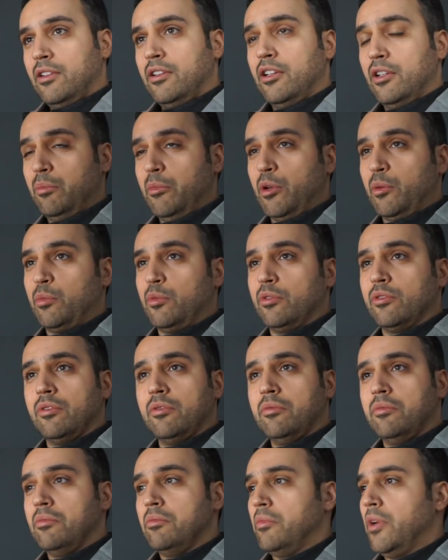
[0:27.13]
المربوط
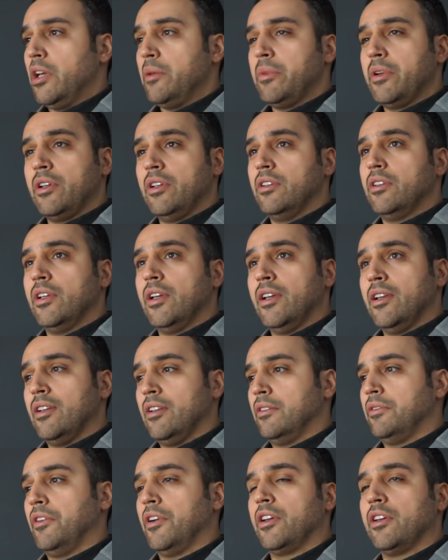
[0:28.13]
ما يبيك أنت
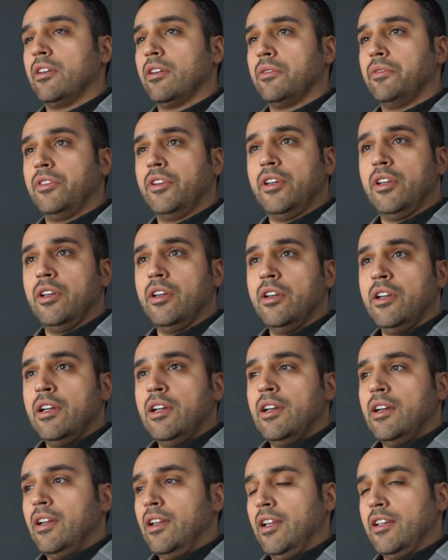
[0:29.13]
تفكر في
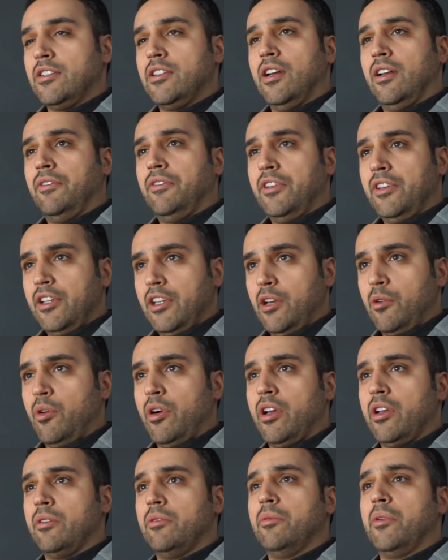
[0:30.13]
الاشياء الفنيه
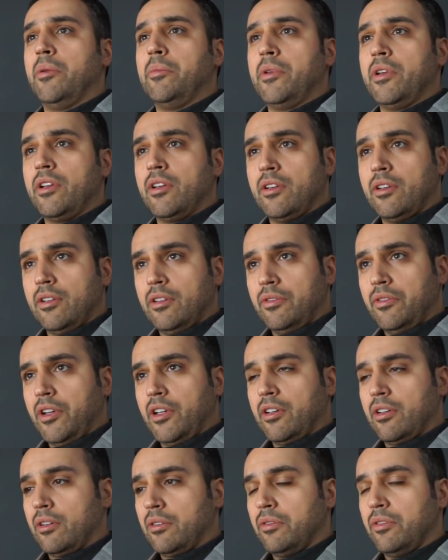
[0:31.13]
وايد ما بيك
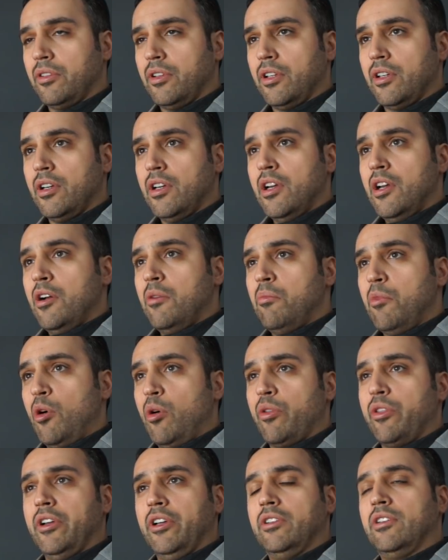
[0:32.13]
تفكر في
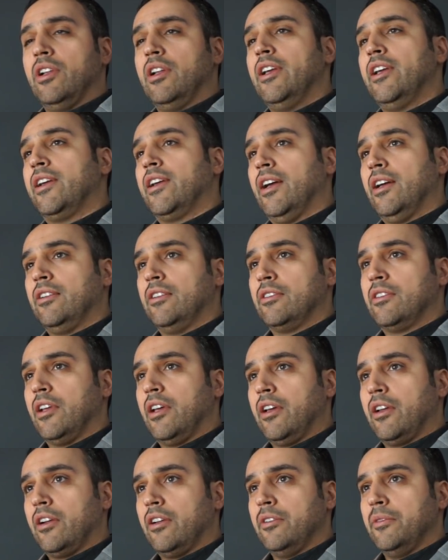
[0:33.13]
مواضيع تلهيك عن
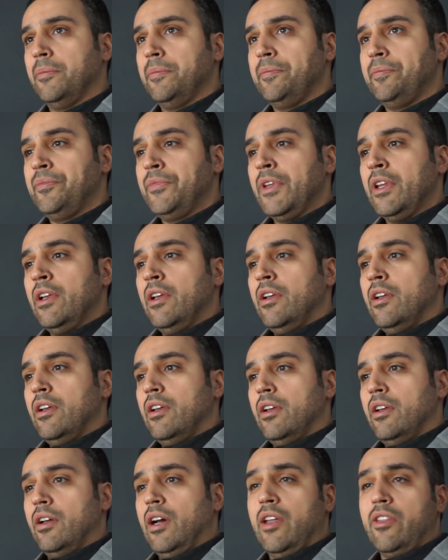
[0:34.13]
الطيران
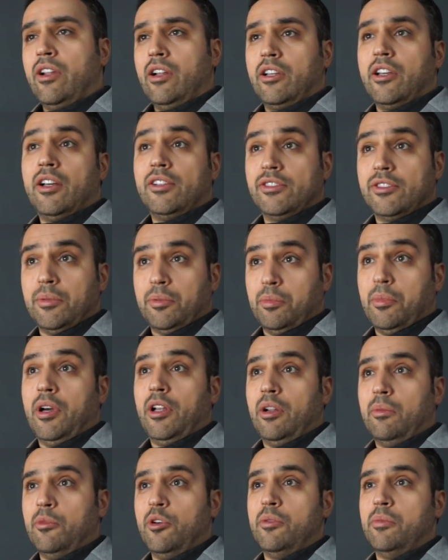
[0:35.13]
هذا الكونسبت
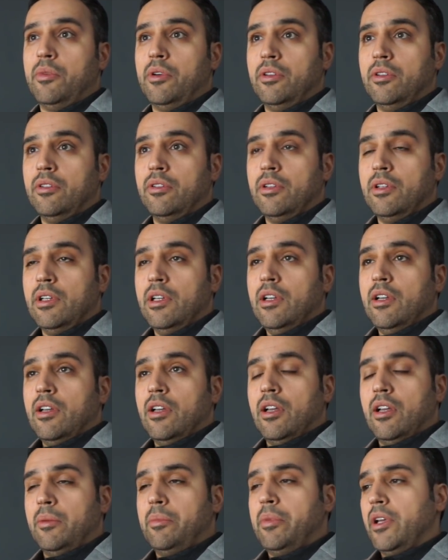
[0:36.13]
مالهم هم
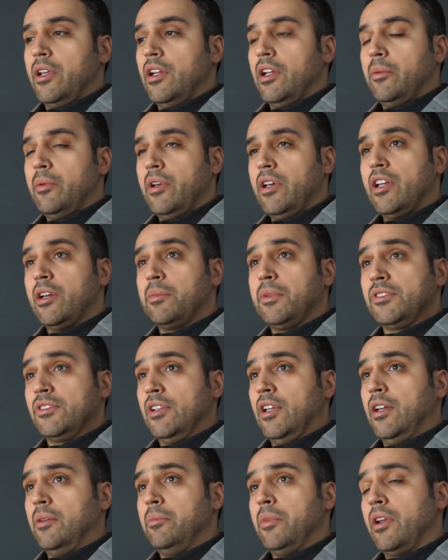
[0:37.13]
بينما ايربوس
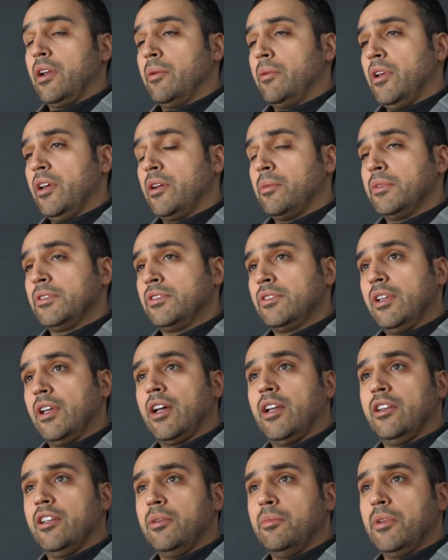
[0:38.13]
لا بينما ايربوس
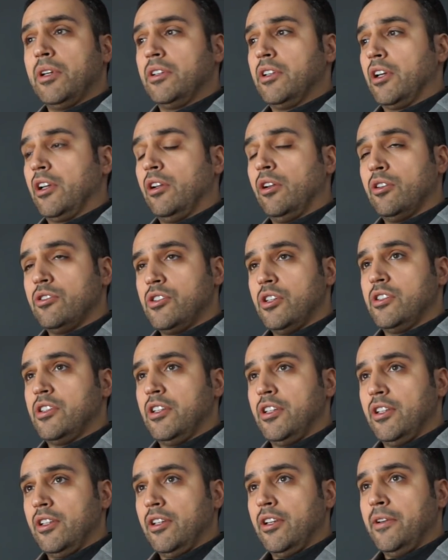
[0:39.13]
يقدم لك تكنولوجيا
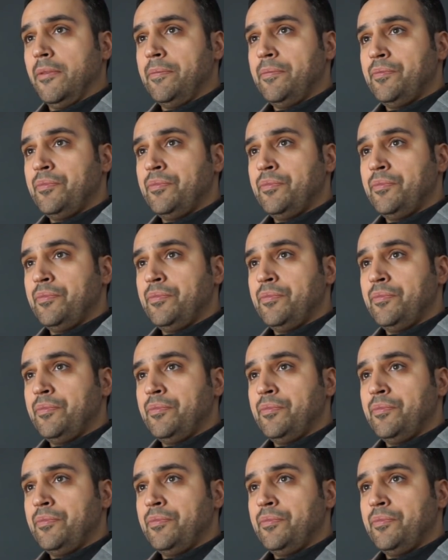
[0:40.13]
جديده